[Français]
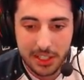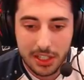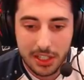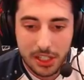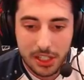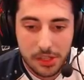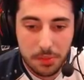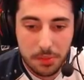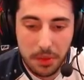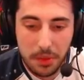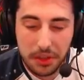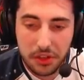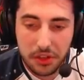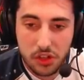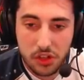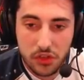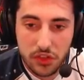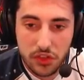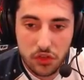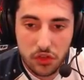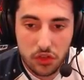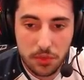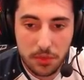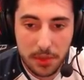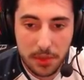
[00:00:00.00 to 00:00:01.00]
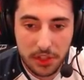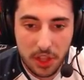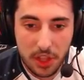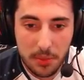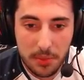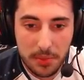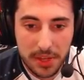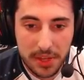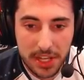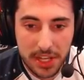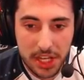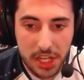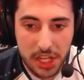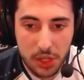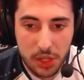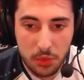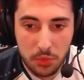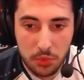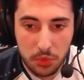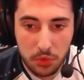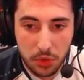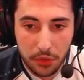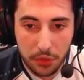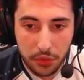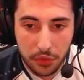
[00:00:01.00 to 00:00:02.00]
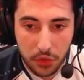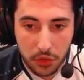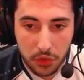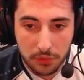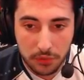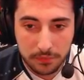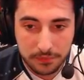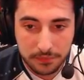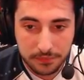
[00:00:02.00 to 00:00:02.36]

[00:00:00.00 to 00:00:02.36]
Je pense que je vais juste mettre un bélier et une boule de feu.